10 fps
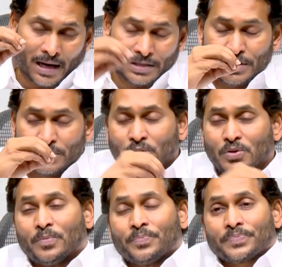
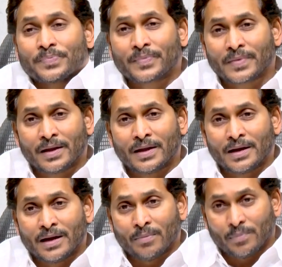అంతెందుకు
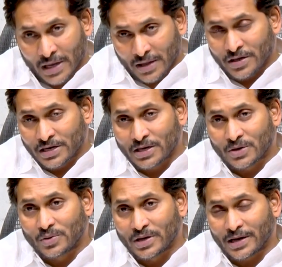మీ అందరికీ
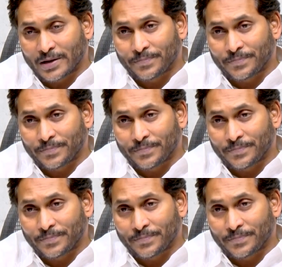కూడా